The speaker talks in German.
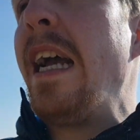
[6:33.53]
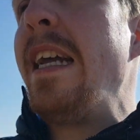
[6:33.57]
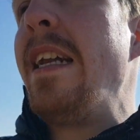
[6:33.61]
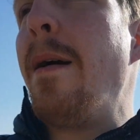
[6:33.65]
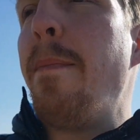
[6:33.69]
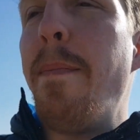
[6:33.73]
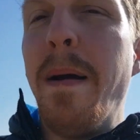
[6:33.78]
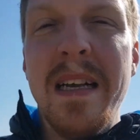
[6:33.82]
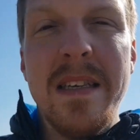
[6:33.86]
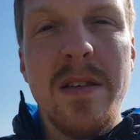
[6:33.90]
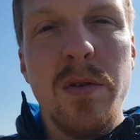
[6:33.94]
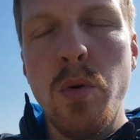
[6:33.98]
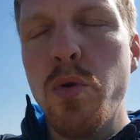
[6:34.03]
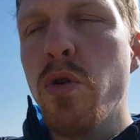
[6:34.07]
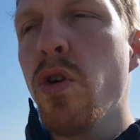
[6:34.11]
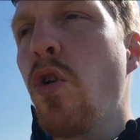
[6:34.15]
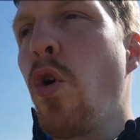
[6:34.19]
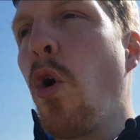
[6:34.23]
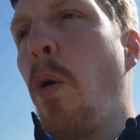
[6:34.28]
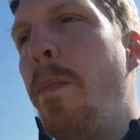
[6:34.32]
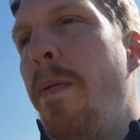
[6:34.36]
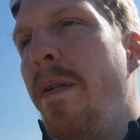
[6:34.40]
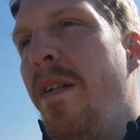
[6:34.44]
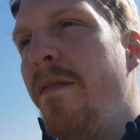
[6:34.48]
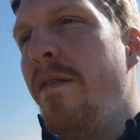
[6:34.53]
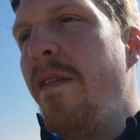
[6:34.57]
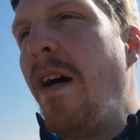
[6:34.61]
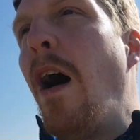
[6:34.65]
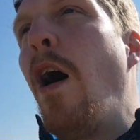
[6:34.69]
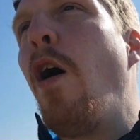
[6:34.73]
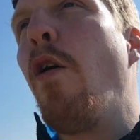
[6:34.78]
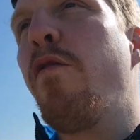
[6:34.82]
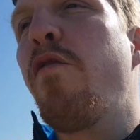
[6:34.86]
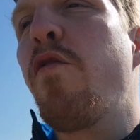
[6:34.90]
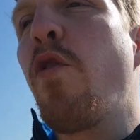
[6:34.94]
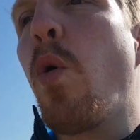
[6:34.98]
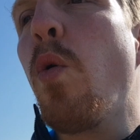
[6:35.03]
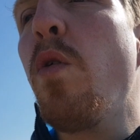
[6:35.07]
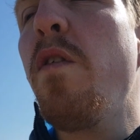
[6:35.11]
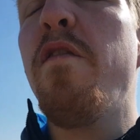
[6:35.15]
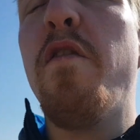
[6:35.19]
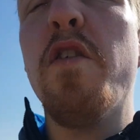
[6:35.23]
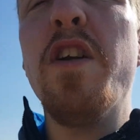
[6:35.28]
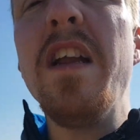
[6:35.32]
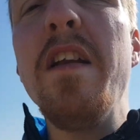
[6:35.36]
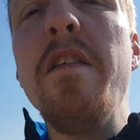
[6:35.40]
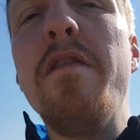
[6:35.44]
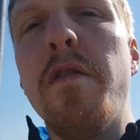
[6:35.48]
einer Personengruppe aufgrund
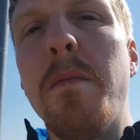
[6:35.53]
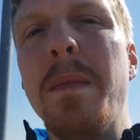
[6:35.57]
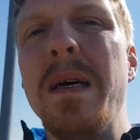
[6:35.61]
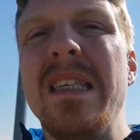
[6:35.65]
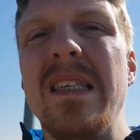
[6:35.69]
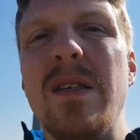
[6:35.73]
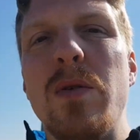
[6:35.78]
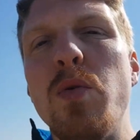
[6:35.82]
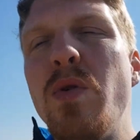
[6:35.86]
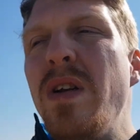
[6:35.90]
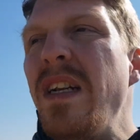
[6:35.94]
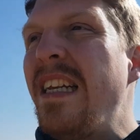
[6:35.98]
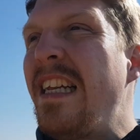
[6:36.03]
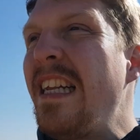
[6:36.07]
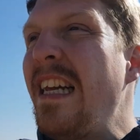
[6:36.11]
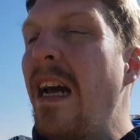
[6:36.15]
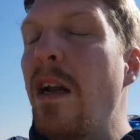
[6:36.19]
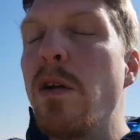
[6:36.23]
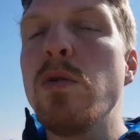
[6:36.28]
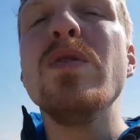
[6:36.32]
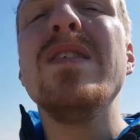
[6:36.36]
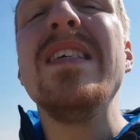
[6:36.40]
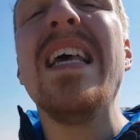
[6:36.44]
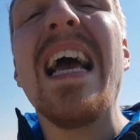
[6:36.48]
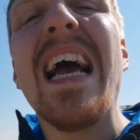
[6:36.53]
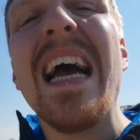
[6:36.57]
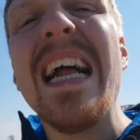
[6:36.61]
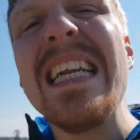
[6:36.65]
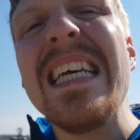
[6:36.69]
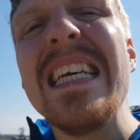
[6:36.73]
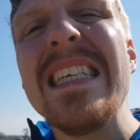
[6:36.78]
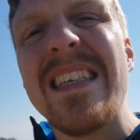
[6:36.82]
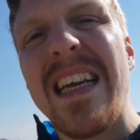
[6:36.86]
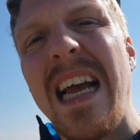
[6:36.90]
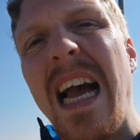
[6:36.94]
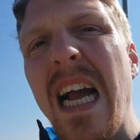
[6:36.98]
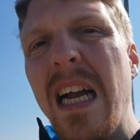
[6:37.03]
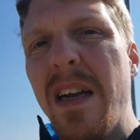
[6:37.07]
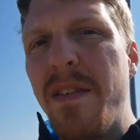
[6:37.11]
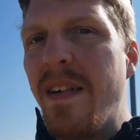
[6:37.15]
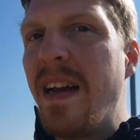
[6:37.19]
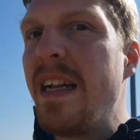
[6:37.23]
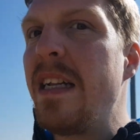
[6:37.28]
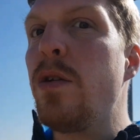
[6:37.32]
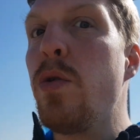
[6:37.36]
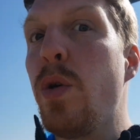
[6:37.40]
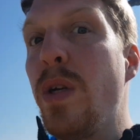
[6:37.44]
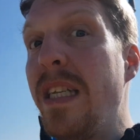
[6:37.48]
von Informationen, die an uns herangetragen
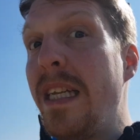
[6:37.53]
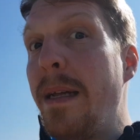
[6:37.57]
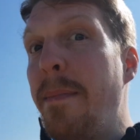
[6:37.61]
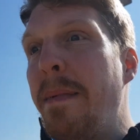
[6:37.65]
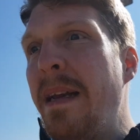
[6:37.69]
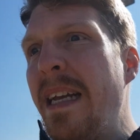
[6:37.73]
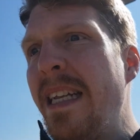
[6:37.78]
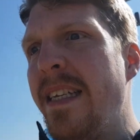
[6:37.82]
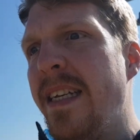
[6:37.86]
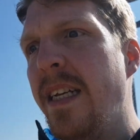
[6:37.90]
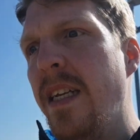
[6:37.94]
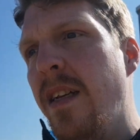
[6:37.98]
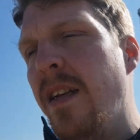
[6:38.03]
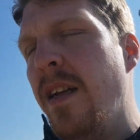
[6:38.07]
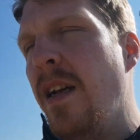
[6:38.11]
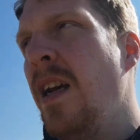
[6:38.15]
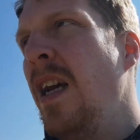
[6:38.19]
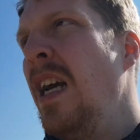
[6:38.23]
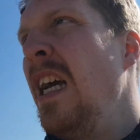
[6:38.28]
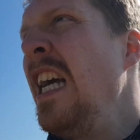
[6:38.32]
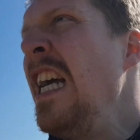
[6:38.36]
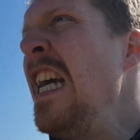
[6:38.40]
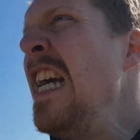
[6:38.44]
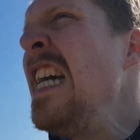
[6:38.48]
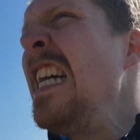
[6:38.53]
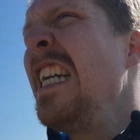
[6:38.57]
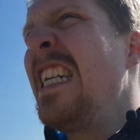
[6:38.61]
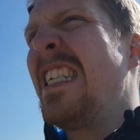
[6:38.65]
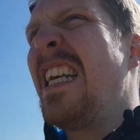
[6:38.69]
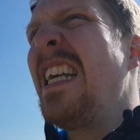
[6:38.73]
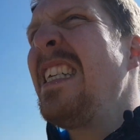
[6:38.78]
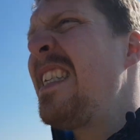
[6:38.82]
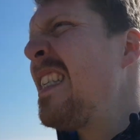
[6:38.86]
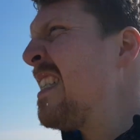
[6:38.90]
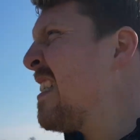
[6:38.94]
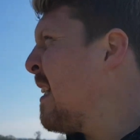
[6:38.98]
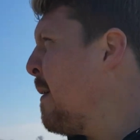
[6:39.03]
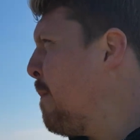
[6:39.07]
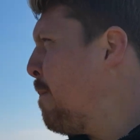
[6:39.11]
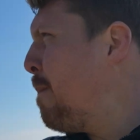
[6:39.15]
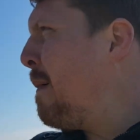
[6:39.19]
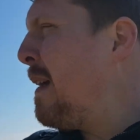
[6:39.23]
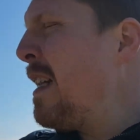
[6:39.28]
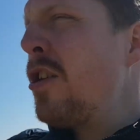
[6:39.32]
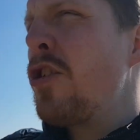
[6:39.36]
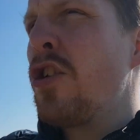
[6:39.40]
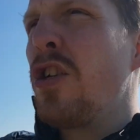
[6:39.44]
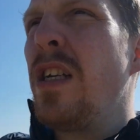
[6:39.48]
werden durch die Medien. Das heißt, es gibt
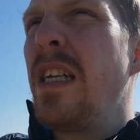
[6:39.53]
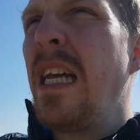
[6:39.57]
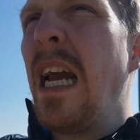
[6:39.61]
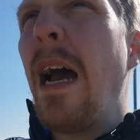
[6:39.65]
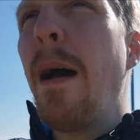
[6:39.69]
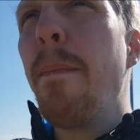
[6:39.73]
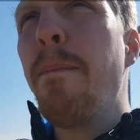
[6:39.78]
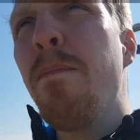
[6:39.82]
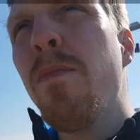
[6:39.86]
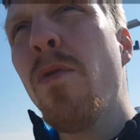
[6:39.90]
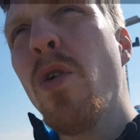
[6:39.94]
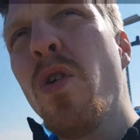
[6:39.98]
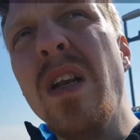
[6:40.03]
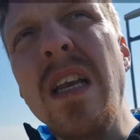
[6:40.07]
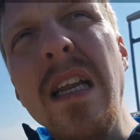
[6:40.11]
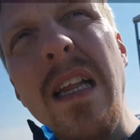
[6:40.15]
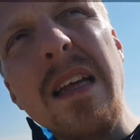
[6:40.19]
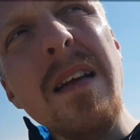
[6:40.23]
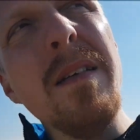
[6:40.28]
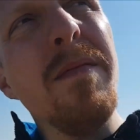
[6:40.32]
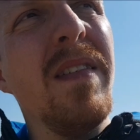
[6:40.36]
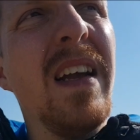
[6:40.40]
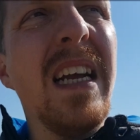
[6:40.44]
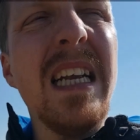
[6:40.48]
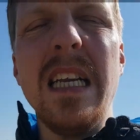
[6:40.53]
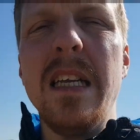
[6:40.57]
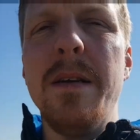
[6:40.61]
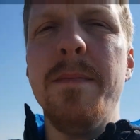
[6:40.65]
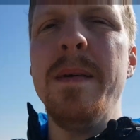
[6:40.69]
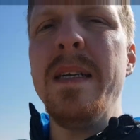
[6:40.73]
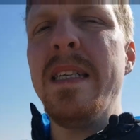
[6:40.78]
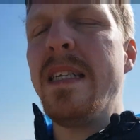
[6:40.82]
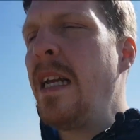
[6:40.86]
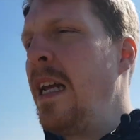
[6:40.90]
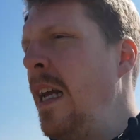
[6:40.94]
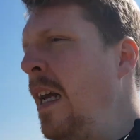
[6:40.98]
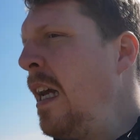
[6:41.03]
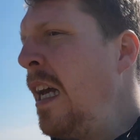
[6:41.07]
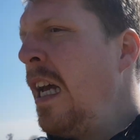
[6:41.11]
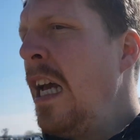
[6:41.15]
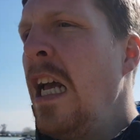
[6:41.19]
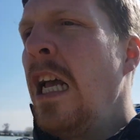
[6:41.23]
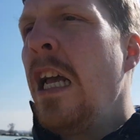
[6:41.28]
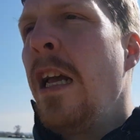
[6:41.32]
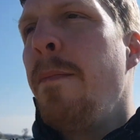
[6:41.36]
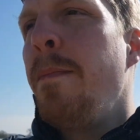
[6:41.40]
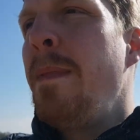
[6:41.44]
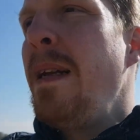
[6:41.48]
Menschen, die haben noch nie wirklich mit,
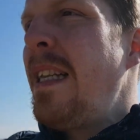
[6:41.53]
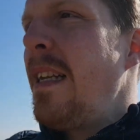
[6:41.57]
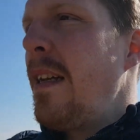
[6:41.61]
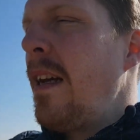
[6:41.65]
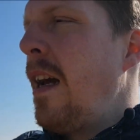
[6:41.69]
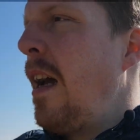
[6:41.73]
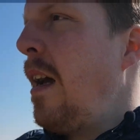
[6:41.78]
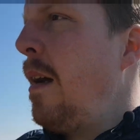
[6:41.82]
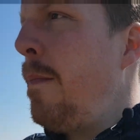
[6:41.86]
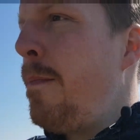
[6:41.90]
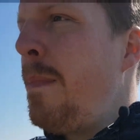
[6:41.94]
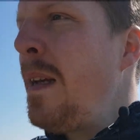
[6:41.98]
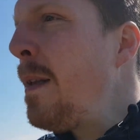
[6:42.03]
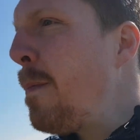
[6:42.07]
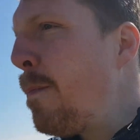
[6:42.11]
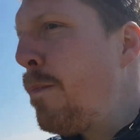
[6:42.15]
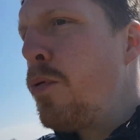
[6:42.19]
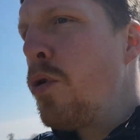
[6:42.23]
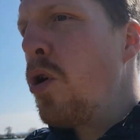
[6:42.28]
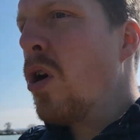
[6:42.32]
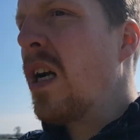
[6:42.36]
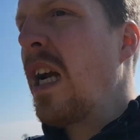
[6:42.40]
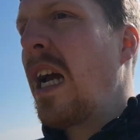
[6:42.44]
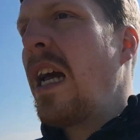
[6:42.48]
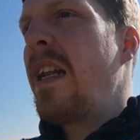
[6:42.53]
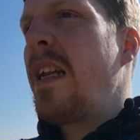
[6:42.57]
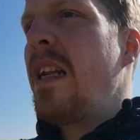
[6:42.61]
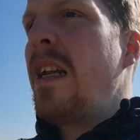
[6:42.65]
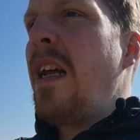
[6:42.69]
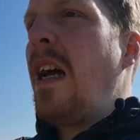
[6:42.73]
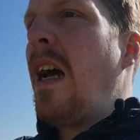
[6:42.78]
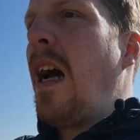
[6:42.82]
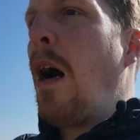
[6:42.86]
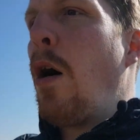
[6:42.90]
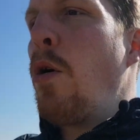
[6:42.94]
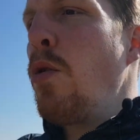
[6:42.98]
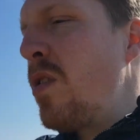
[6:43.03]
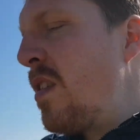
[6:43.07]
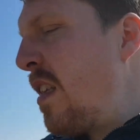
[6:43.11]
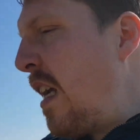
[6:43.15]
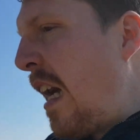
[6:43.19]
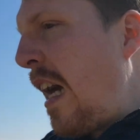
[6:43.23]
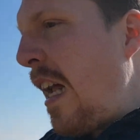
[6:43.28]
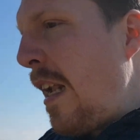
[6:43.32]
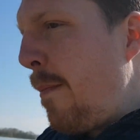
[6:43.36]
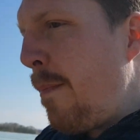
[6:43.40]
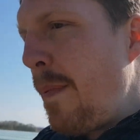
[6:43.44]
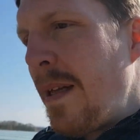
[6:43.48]
mit äh, Mitbürgern
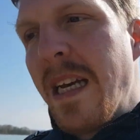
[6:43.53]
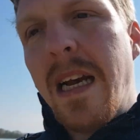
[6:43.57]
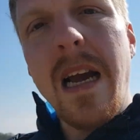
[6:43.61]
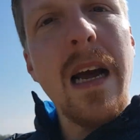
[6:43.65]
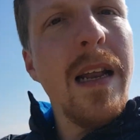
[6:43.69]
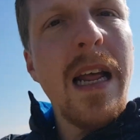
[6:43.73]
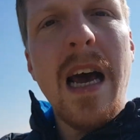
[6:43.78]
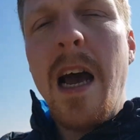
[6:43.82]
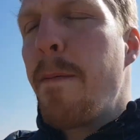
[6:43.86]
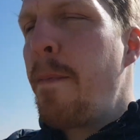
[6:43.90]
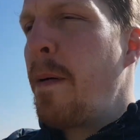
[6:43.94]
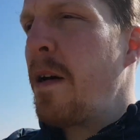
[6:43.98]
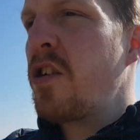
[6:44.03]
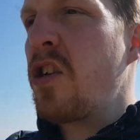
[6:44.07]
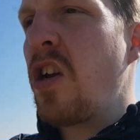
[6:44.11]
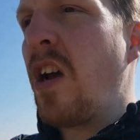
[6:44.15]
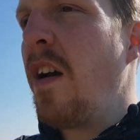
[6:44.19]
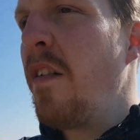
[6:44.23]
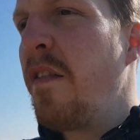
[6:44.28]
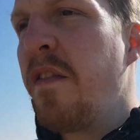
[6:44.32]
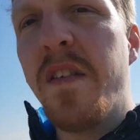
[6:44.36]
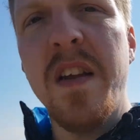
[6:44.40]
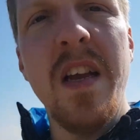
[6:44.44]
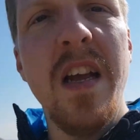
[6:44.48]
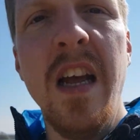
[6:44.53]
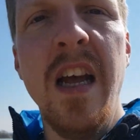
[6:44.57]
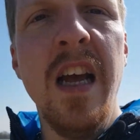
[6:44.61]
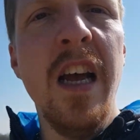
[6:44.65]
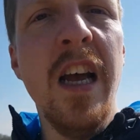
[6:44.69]
außerhalb ihrer Nachbarschaft,